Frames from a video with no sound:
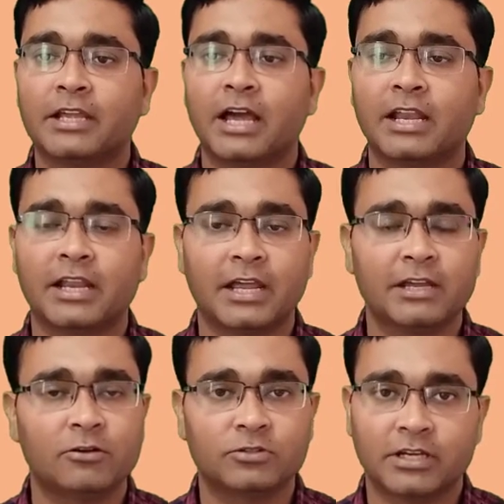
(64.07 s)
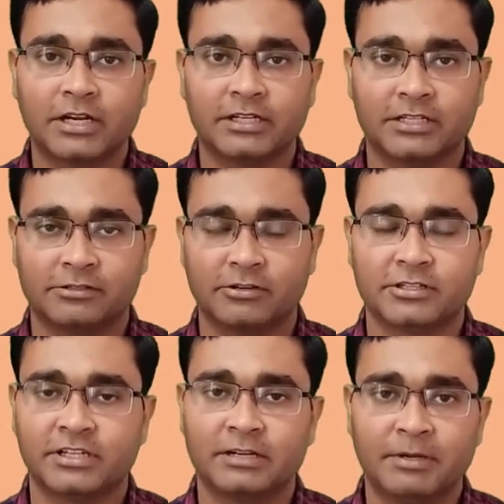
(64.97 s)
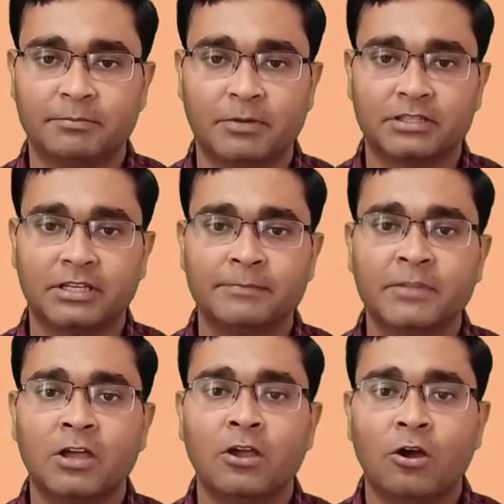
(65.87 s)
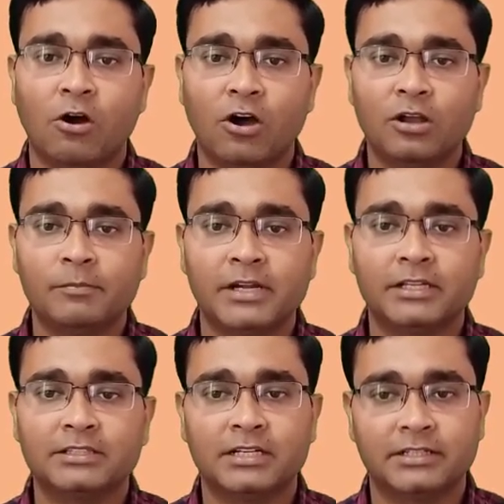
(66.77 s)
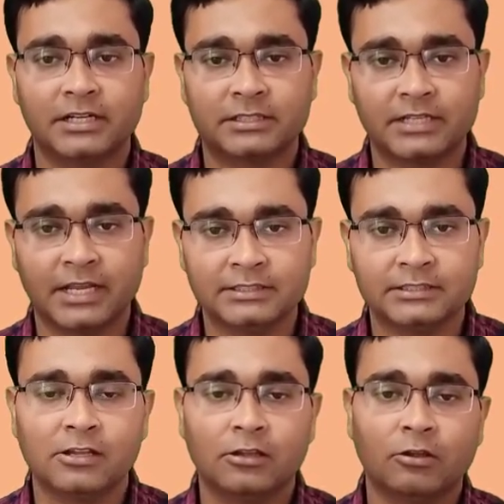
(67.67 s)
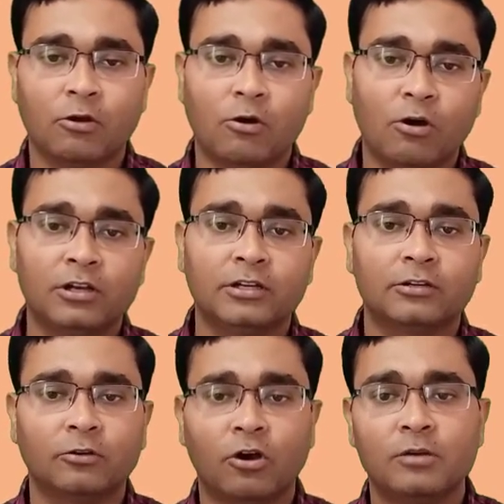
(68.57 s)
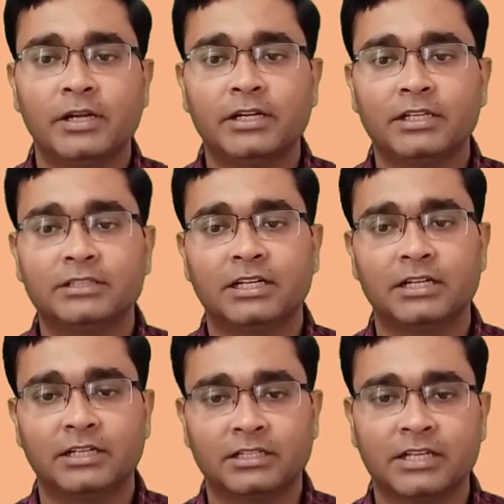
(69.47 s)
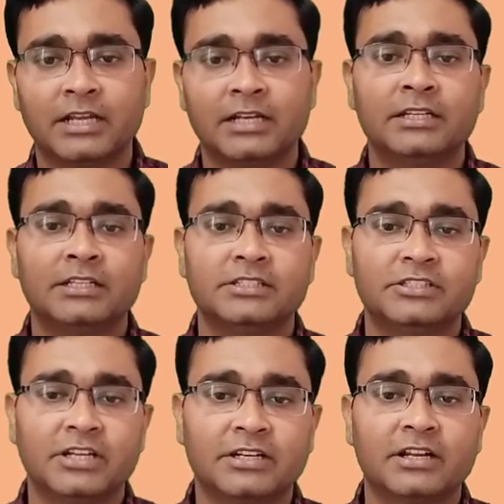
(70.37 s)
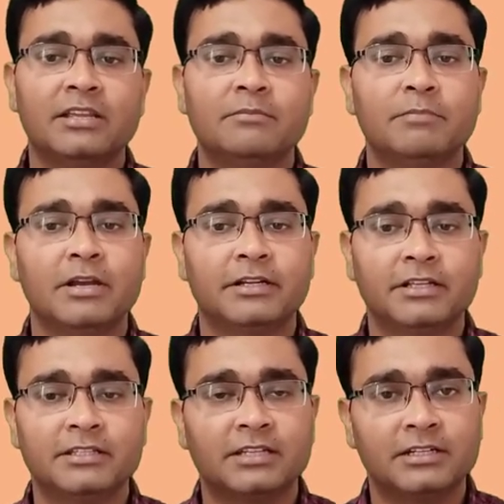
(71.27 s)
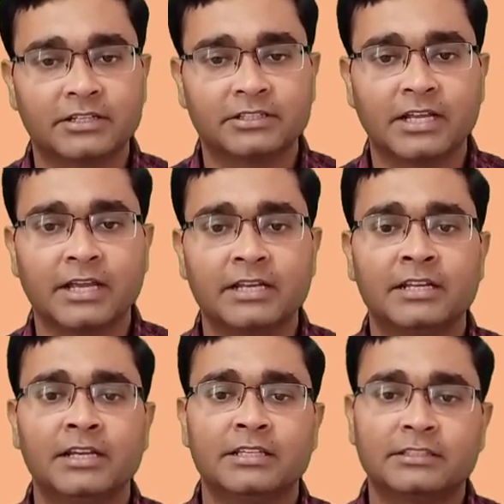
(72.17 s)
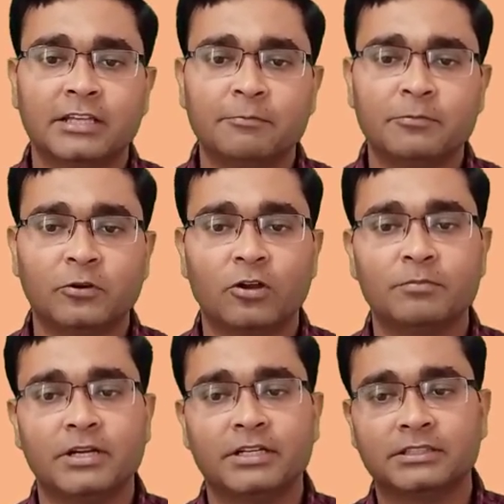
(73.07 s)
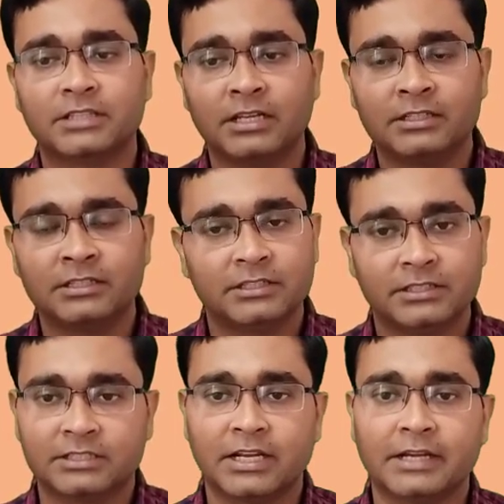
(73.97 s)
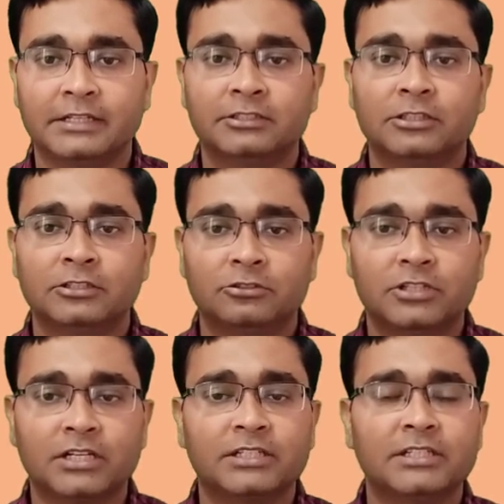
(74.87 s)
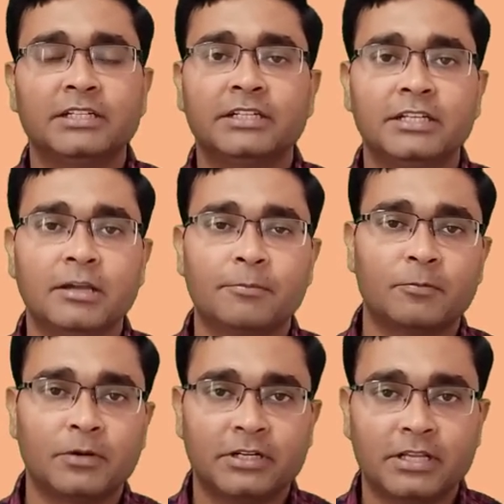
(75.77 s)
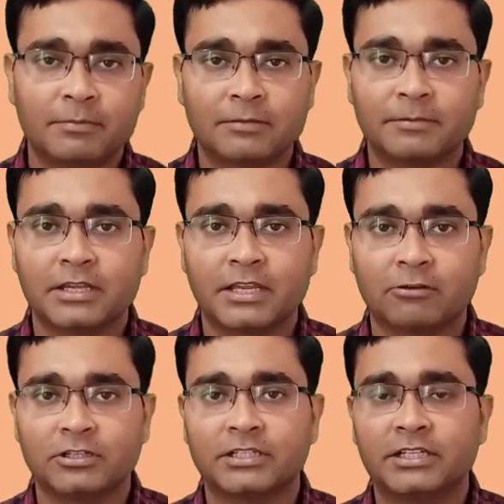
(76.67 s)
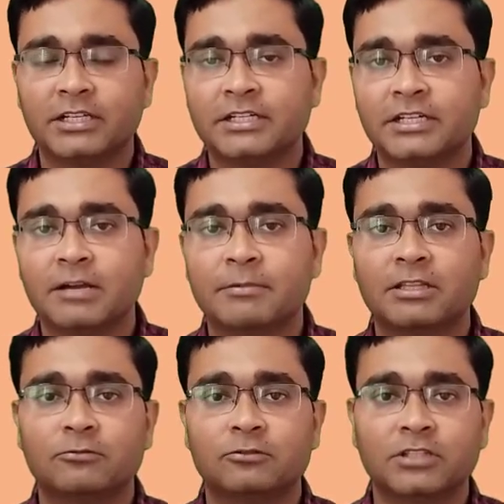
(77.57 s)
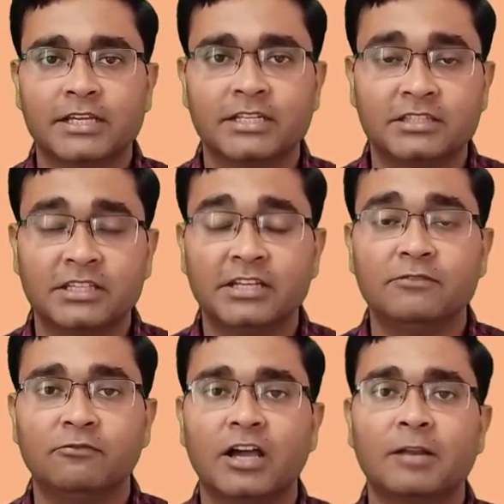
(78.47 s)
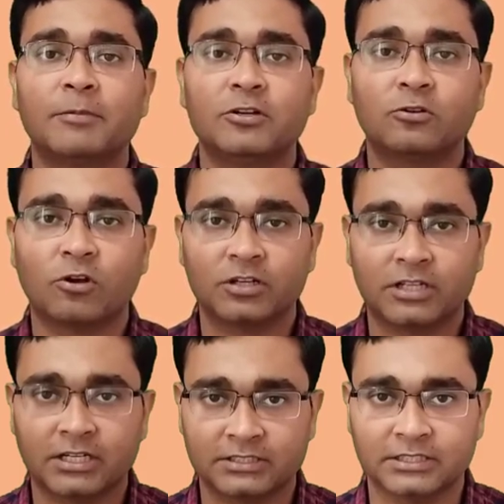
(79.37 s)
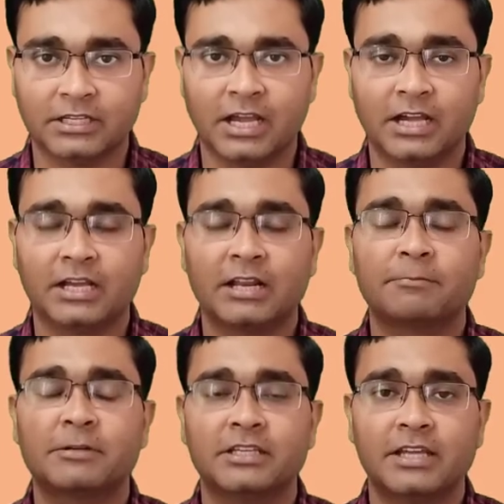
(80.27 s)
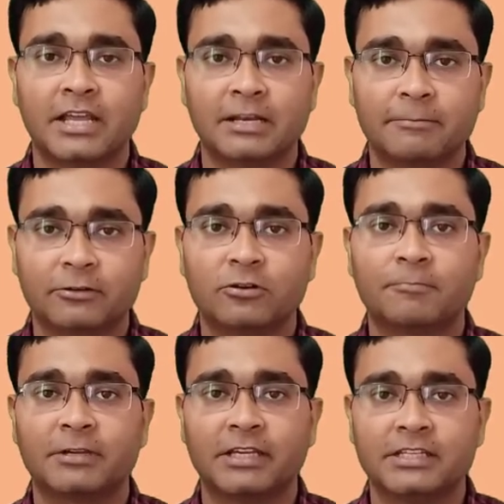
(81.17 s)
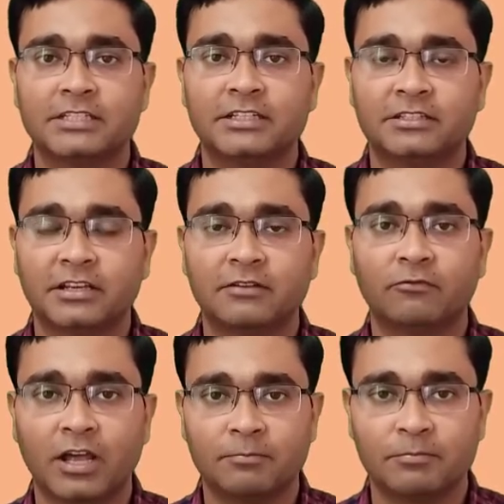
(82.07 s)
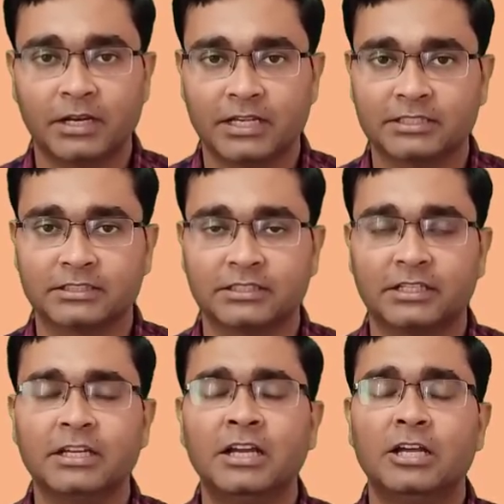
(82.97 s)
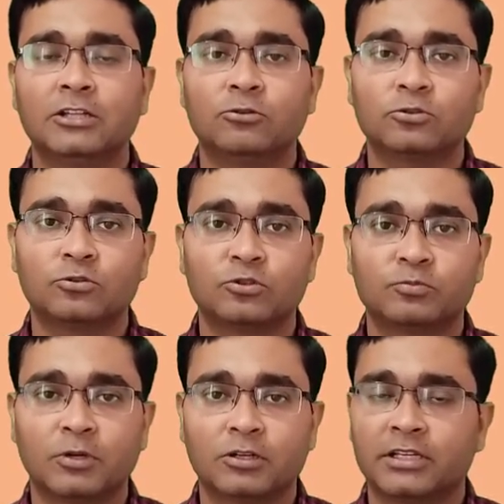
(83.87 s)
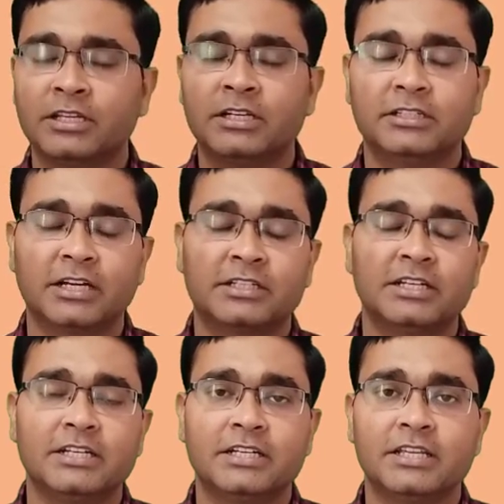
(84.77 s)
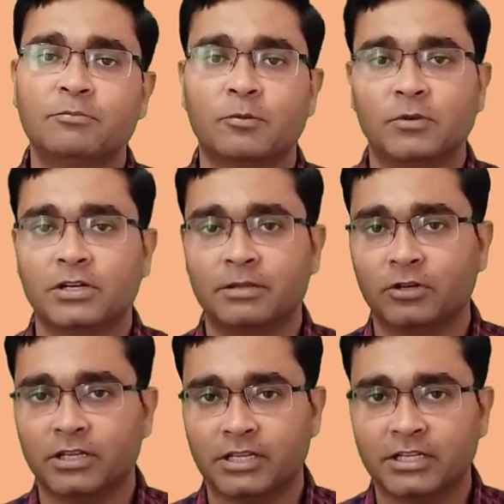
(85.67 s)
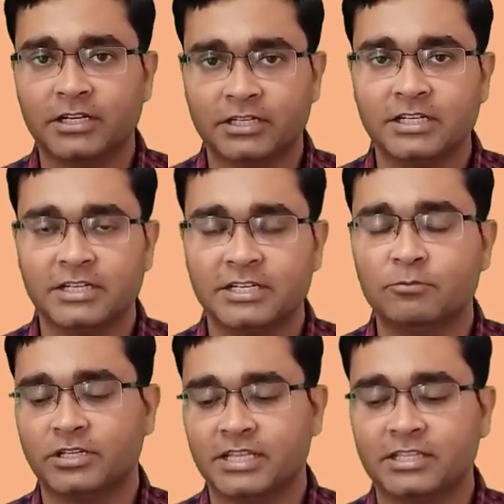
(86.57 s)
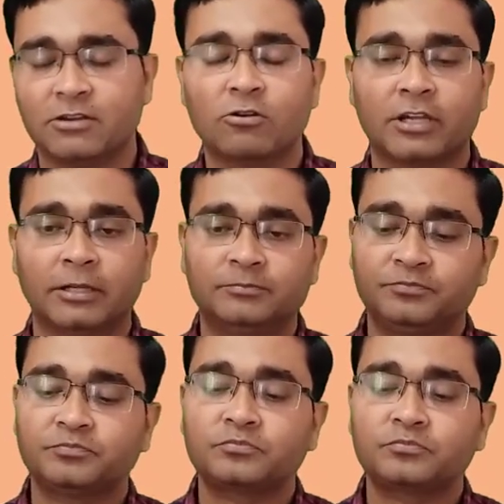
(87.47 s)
पे निकालना है कौन सा करेक्ट स्टेटमेंट पढ़ते हैं ऑल मेटल्स आर डक्टाइल्स ऑल नॉन मेटल्स आर डक्टाइल जनरली मेटल्स आर डक्टाइल सम नॉन मेटल्स आर डक्टाइल तो डक्टिलिटी का प्रॉपर्टी मतलब कि क्या होता है डक्टिलिटी का मतलब होता है कि थिन वायर में ड्रॉन कर सकते हैं अगर आप किसी एलिमेंट को आप खींच के थिन वायर बना सकते हैं तो उसको उसकी डक्टिलिटी की प्रॉपर्टी बोला जाता है डक्टिलिटी बोली जाती है ओके okay.